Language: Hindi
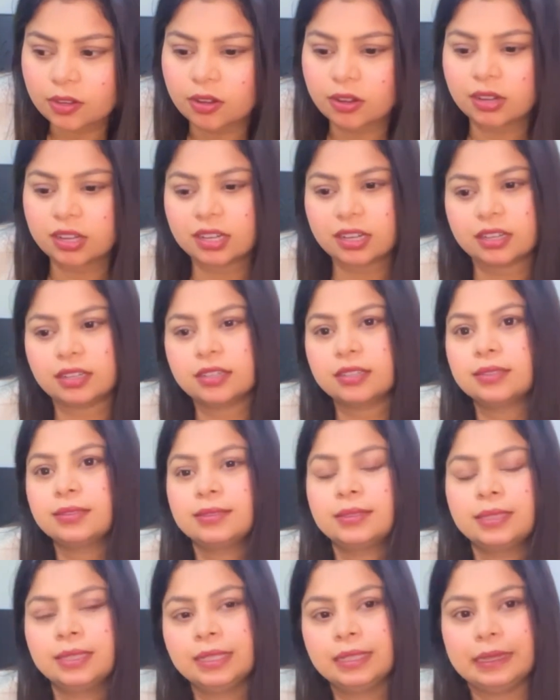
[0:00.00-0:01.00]
और
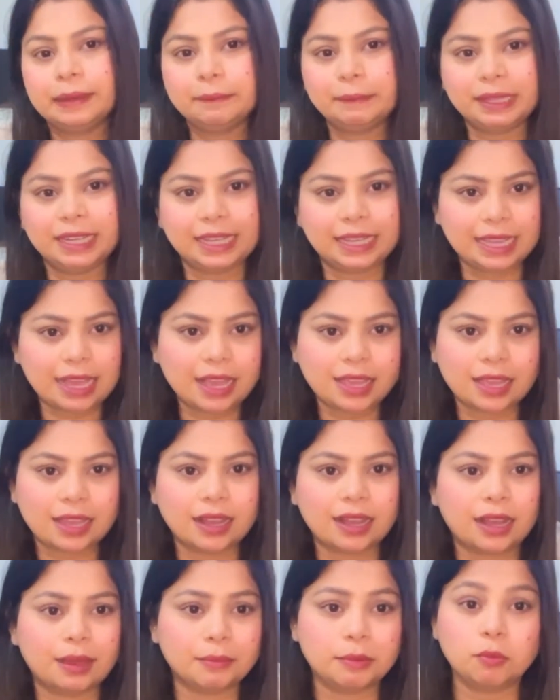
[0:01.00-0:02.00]
मेरे क्या क्या
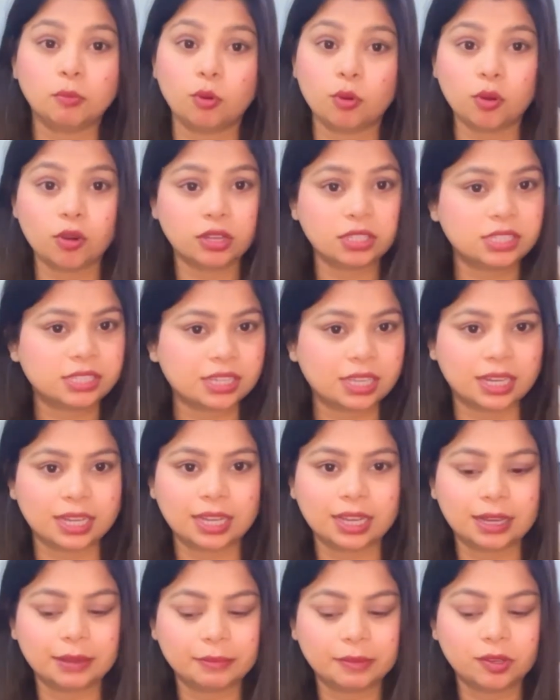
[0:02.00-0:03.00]
काम है बहुत सारे
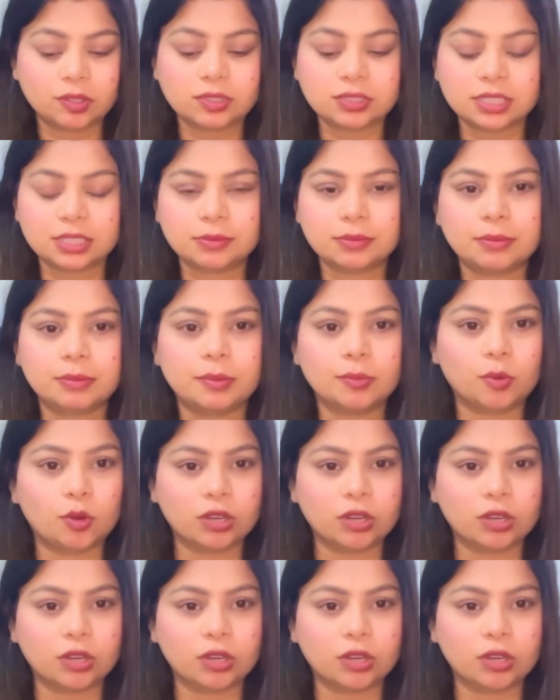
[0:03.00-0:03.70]
काम है और सच में मैं